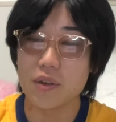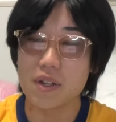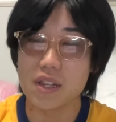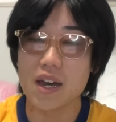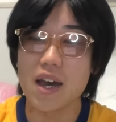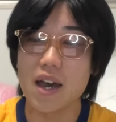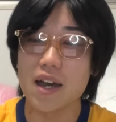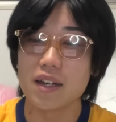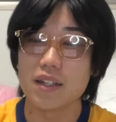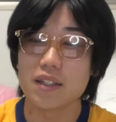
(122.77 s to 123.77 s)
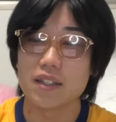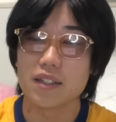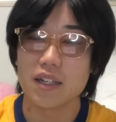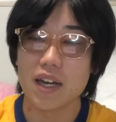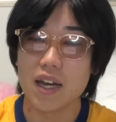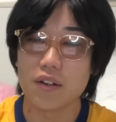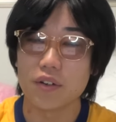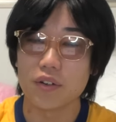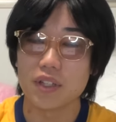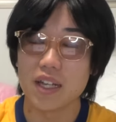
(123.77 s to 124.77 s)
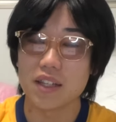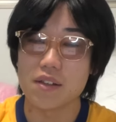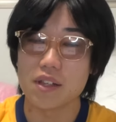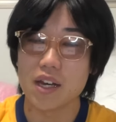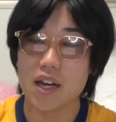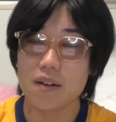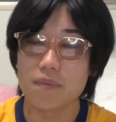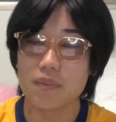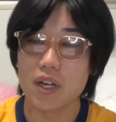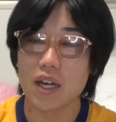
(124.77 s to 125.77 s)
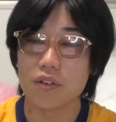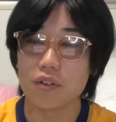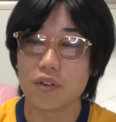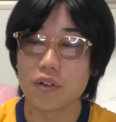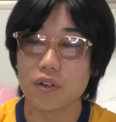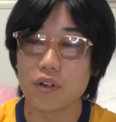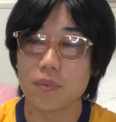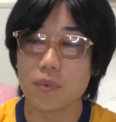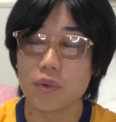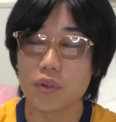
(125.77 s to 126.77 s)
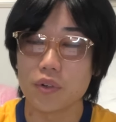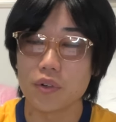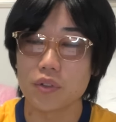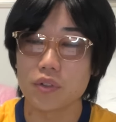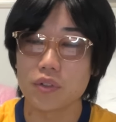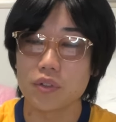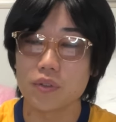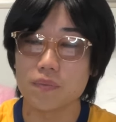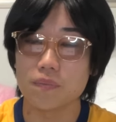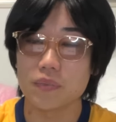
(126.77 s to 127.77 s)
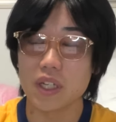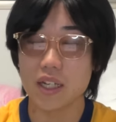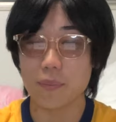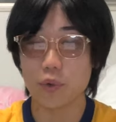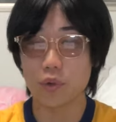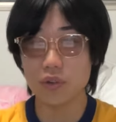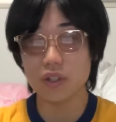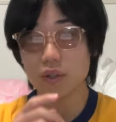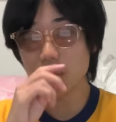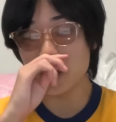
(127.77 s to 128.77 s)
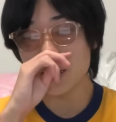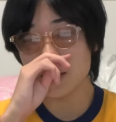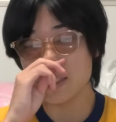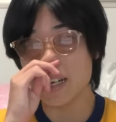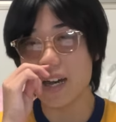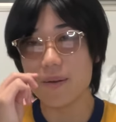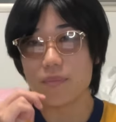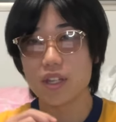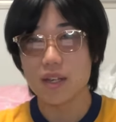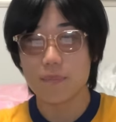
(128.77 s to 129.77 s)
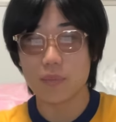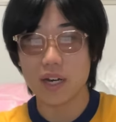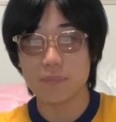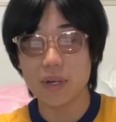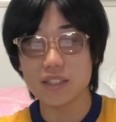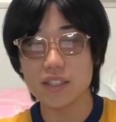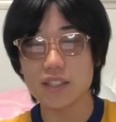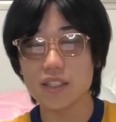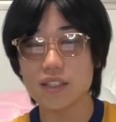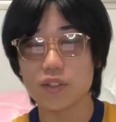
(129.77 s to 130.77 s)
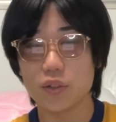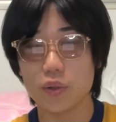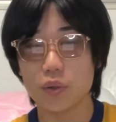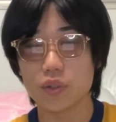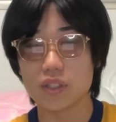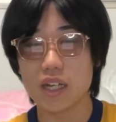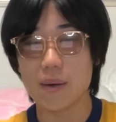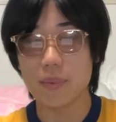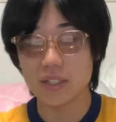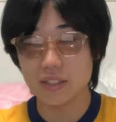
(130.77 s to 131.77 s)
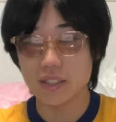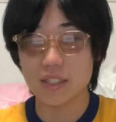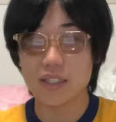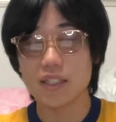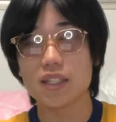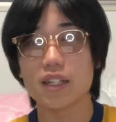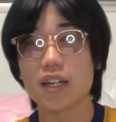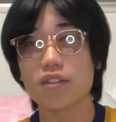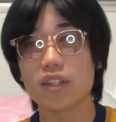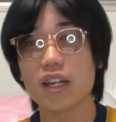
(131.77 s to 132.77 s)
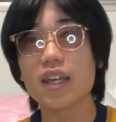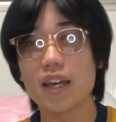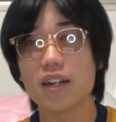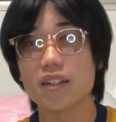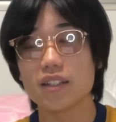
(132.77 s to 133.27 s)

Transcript: えばさ、あの、何て言うんですかあのもう、なんかもう、この、これなんてさ、ま、マンチェスターシティのロゴとさ、マンチェスターシティって書いてあるだけや